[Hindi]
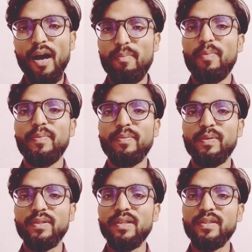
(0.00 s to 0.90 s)
आप अपनी
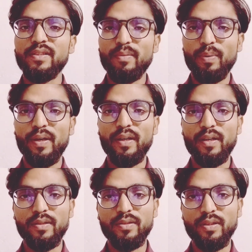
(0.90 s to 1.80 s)
फसल से सफाया
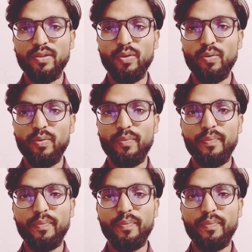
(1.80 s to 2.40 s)
कर सकते हो